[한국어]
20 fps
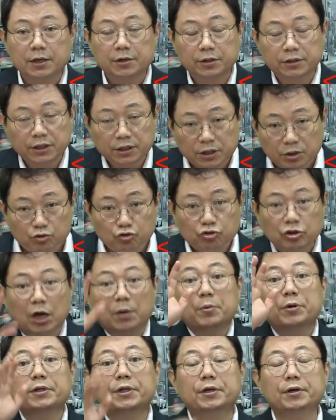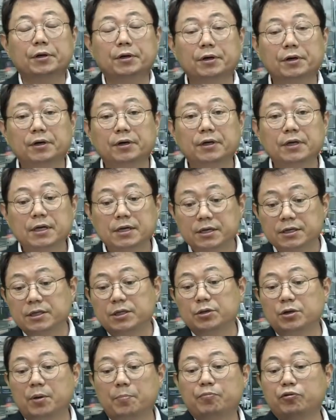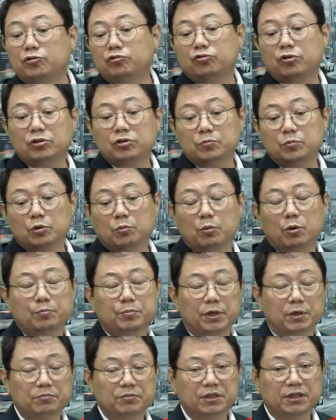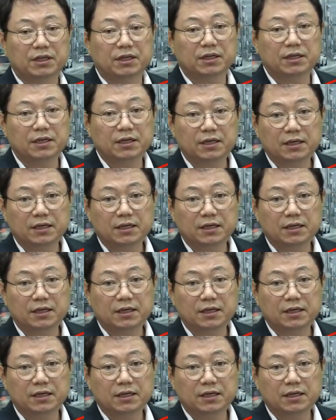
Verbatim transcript: 그럴 때 그냥 쭉 가면 돼요. 근데 이렇게 푹 들어왔으면 저거 못 피합니다.